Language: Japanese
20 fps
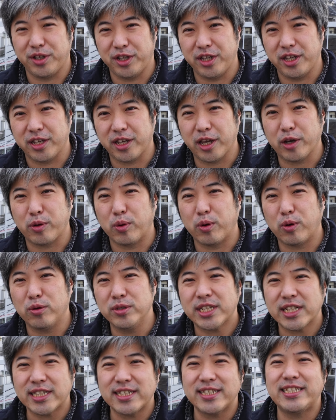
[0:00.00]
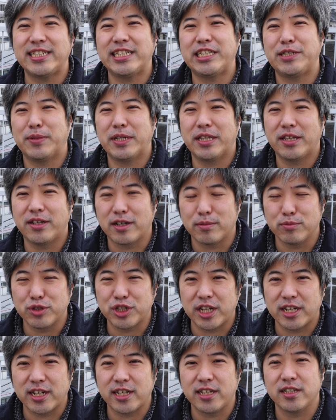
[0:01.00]
に結構混雑してしまってるかも
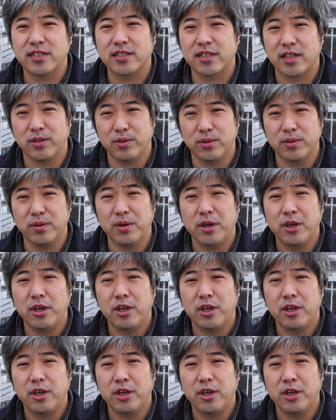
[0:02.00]
しれないんですけど、